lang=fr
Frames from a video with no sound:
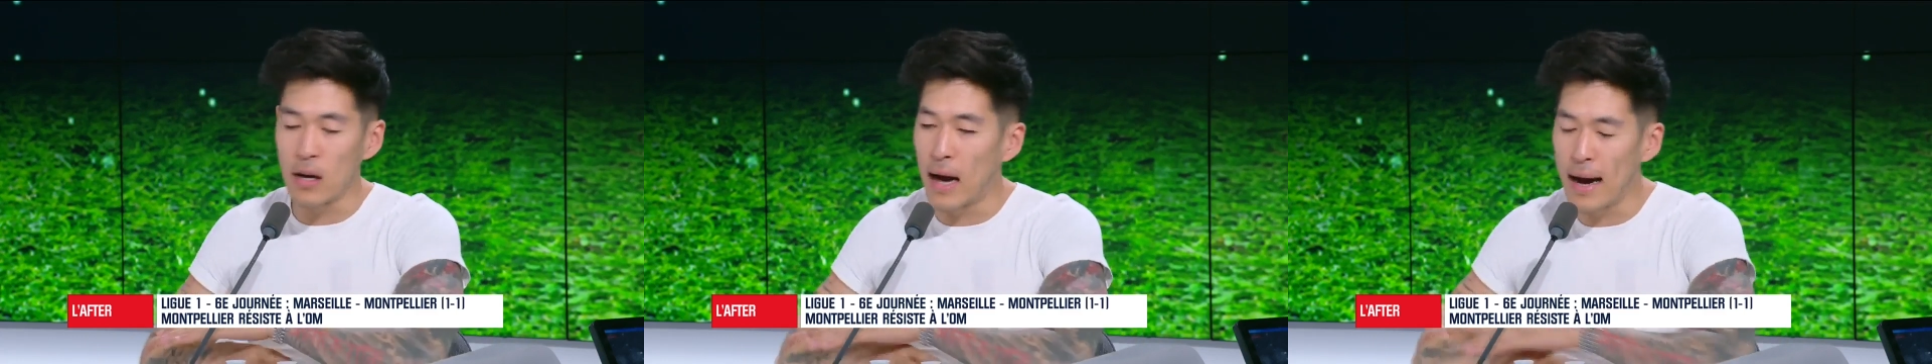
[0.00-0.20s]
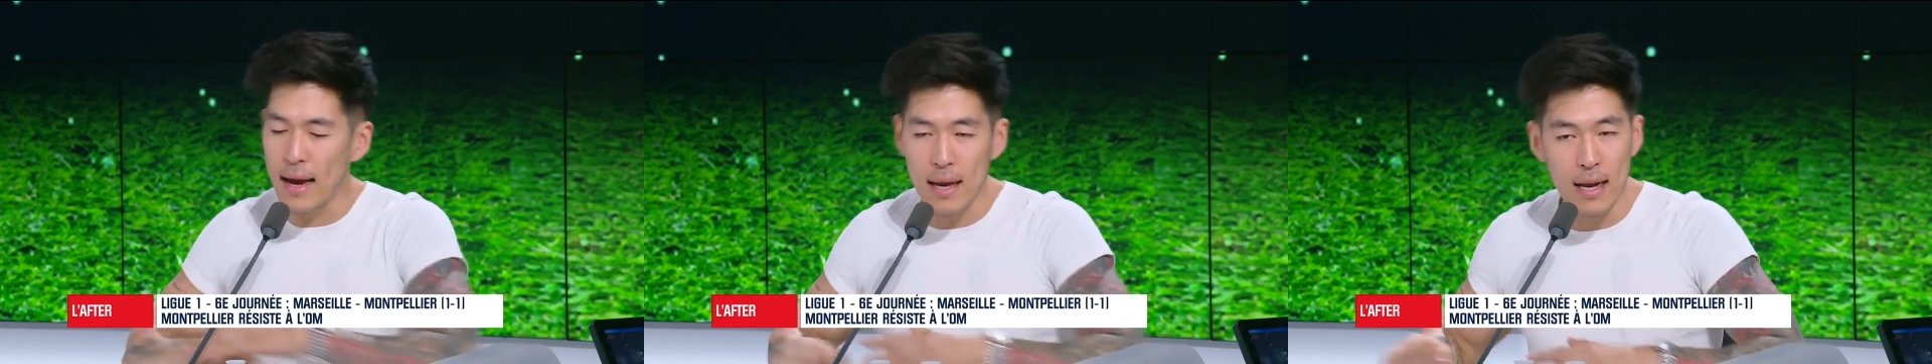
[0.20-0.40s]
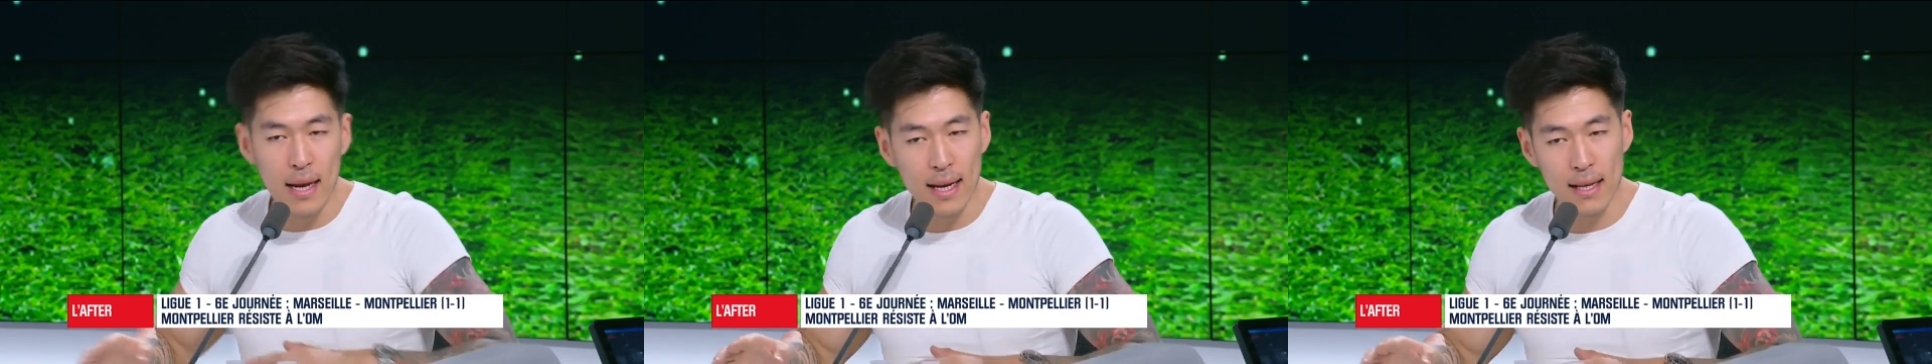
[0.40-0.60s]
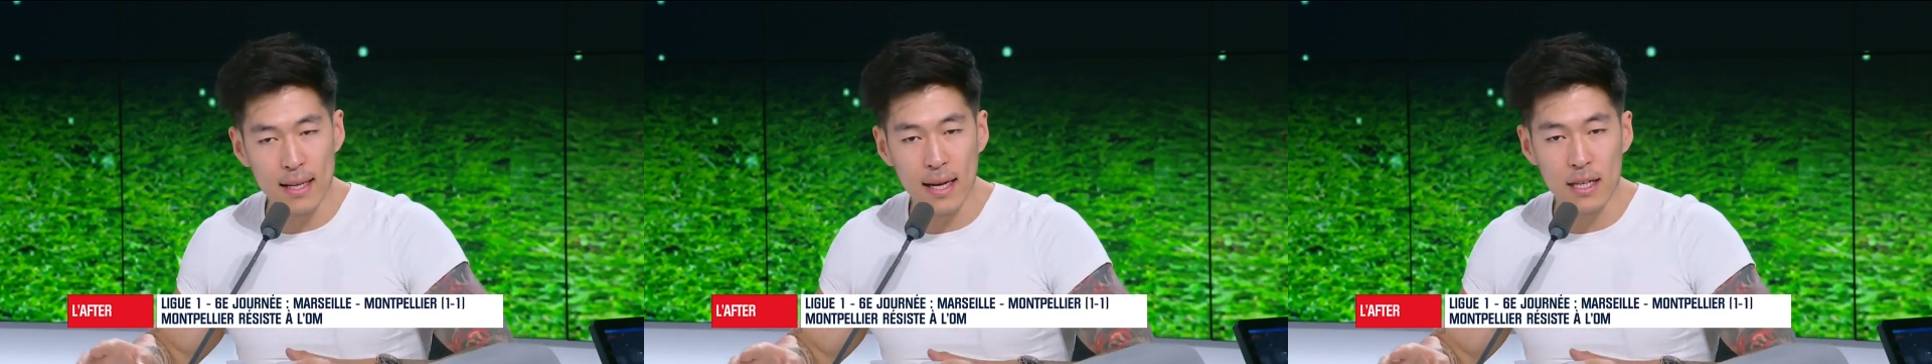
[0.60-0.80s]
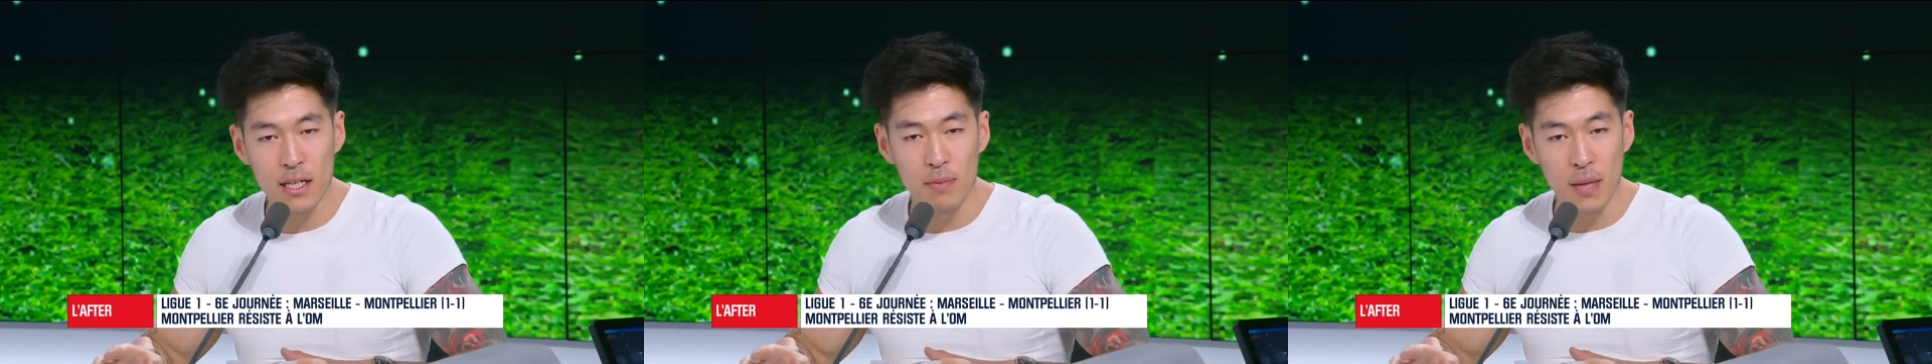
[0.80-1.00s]
Là, il est
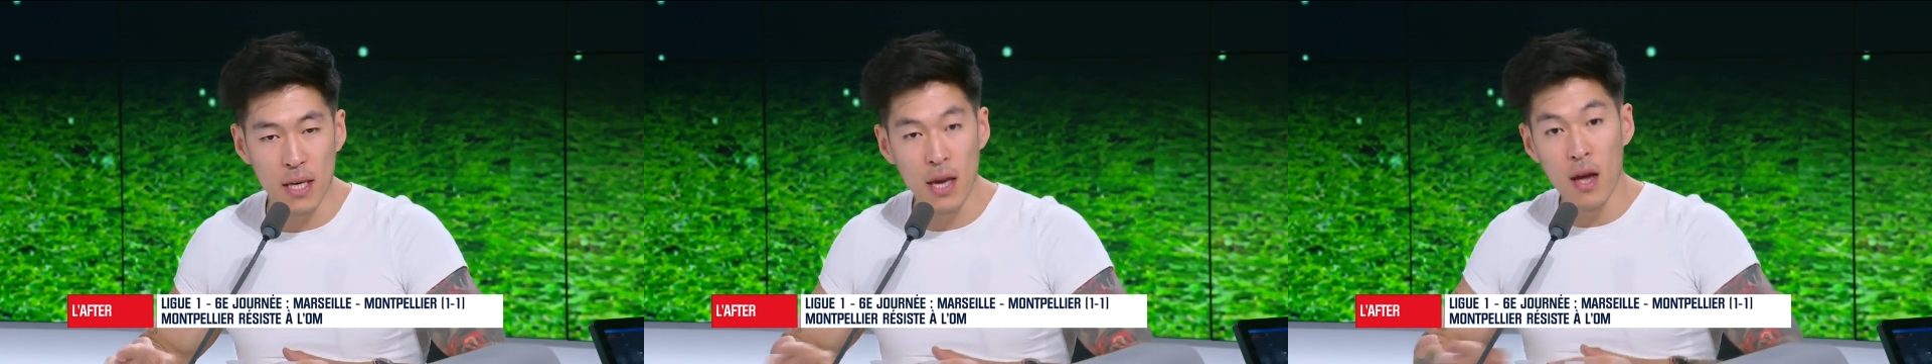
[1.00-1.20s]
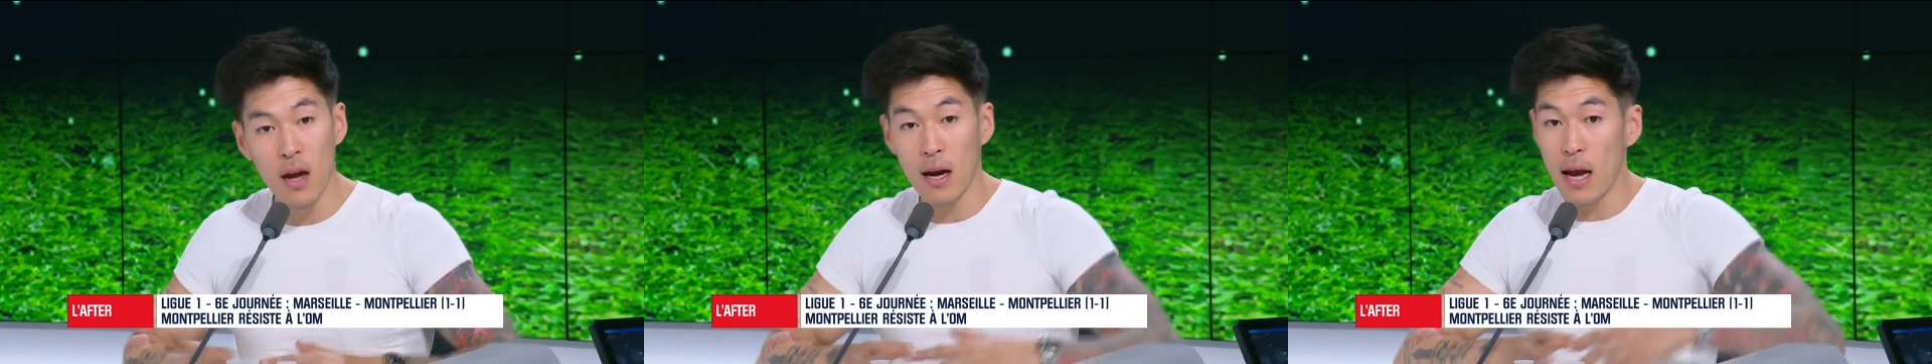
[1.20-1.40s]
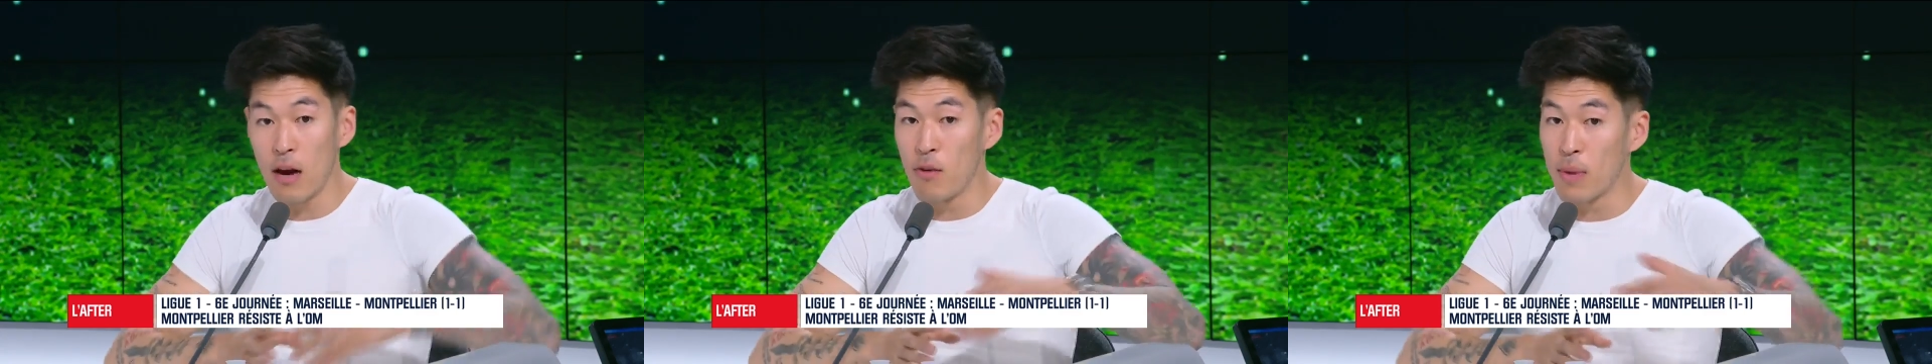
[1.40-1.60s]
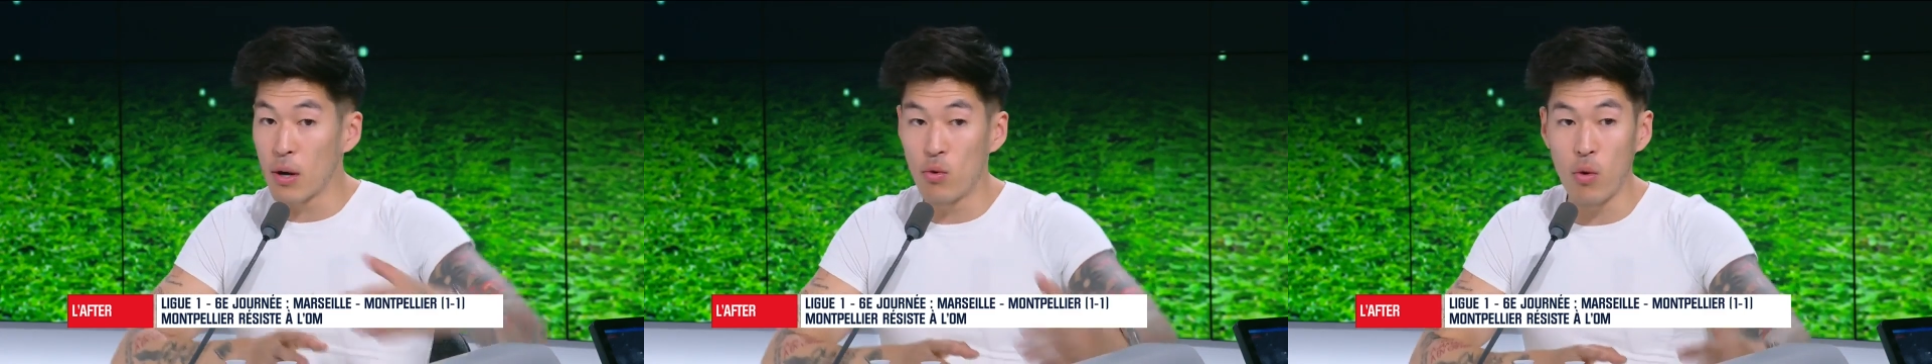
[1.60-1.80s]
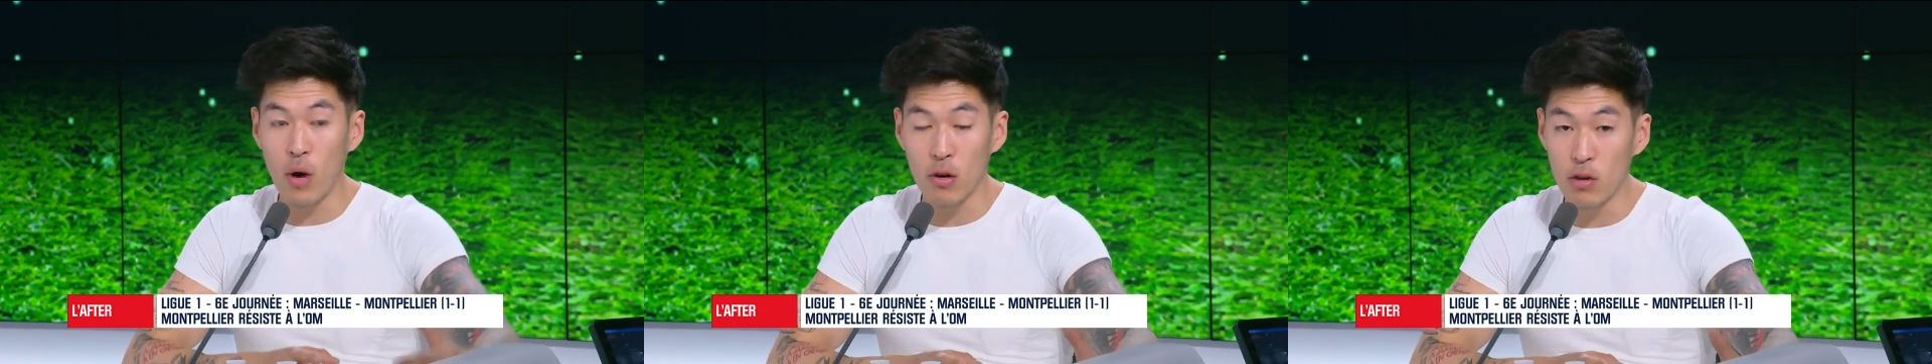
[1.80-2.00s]
cataclysmique. Là, il le
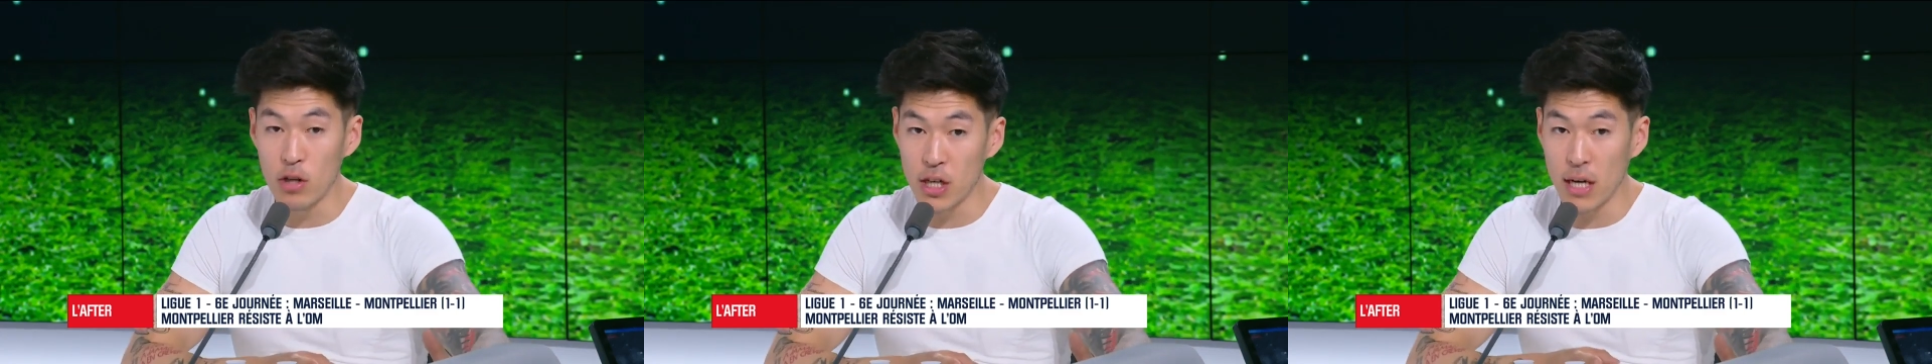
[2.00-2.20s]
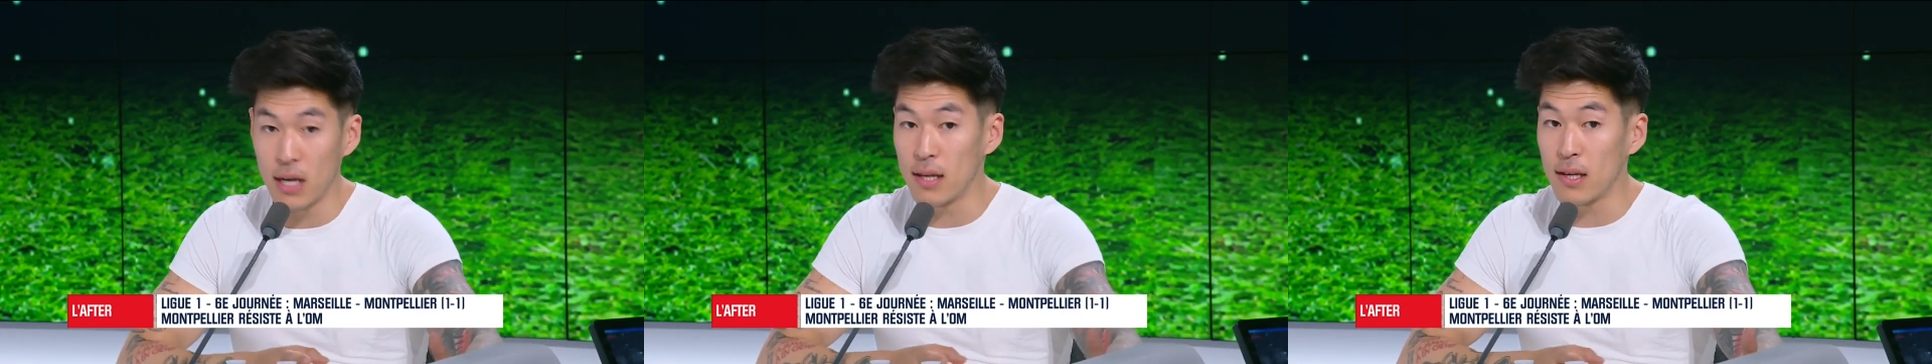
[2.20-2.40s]
met couloir gauche,